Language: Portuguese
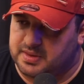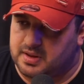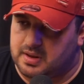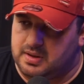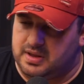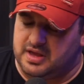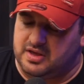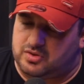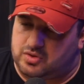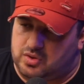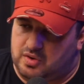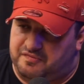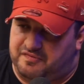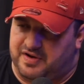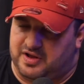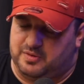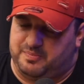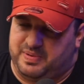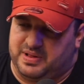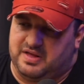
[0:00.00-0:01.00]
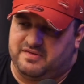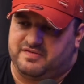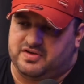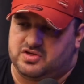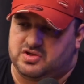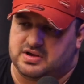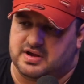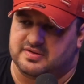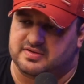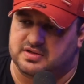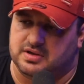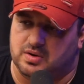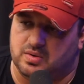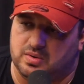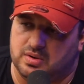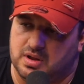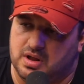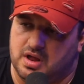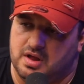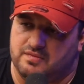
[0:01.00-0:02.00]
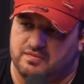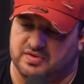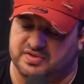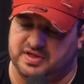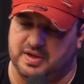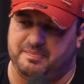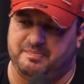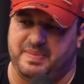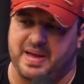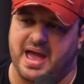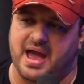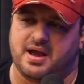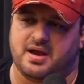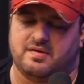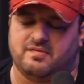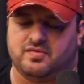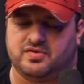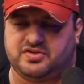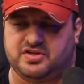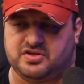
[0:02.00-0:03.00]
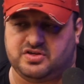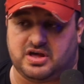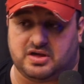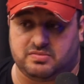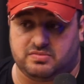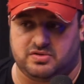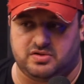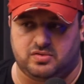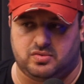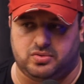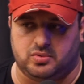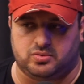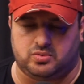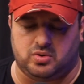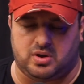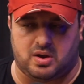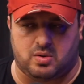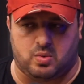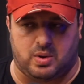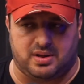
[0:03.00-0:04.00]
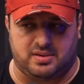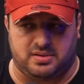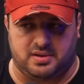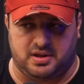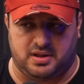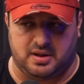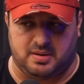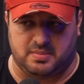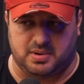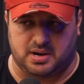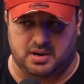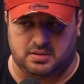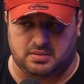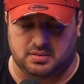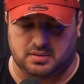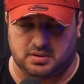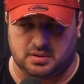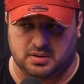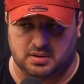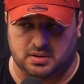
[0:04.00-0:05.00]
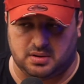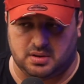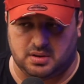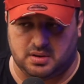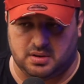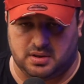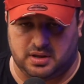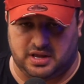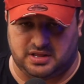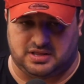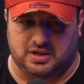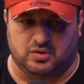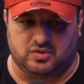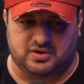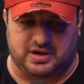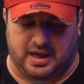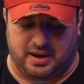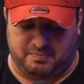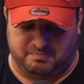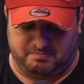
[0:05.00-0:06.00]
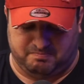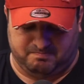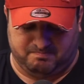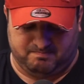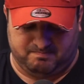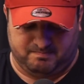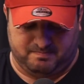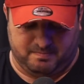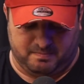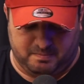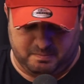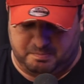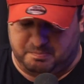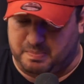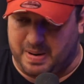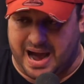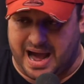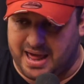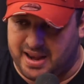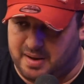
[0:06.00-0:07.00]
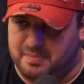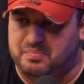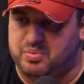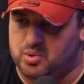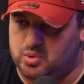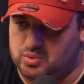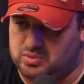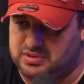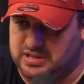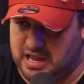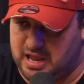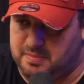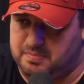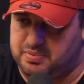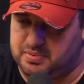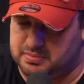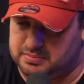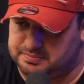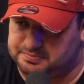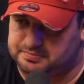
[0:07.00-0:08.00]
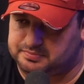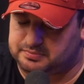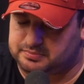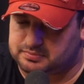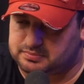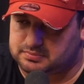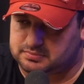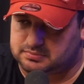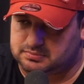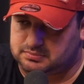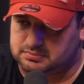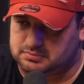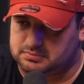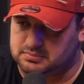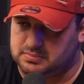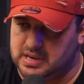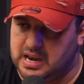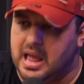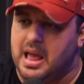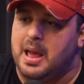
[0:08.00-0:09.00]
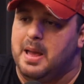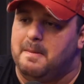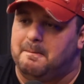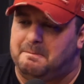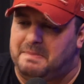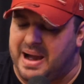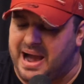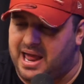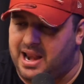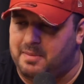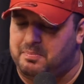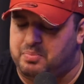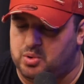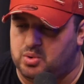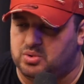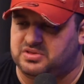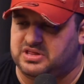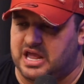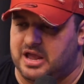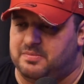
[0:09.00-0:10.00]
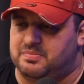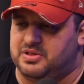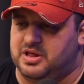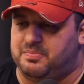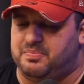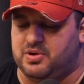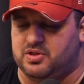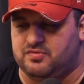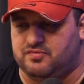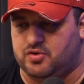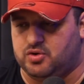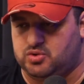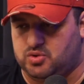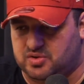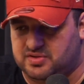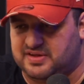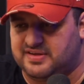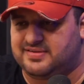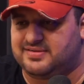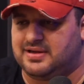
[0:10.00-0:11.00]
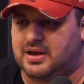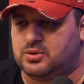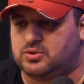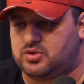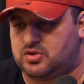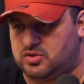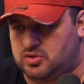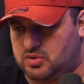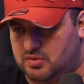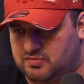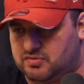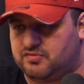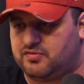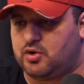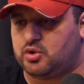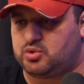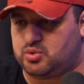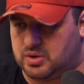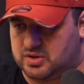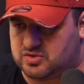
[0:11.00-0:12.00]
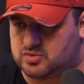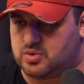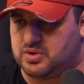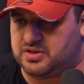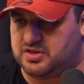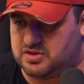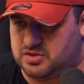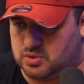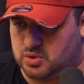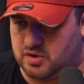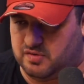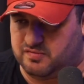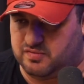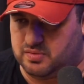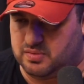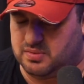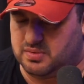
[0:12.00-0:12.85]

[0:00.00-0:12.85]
Isso eu falo pela investigação. Você pega, você já desestrutura a quadrilha, mano. Então os caras para por um tempo. Para por um tempo. Depois voltou os assaltos de novo, não voltou as coisas de novo?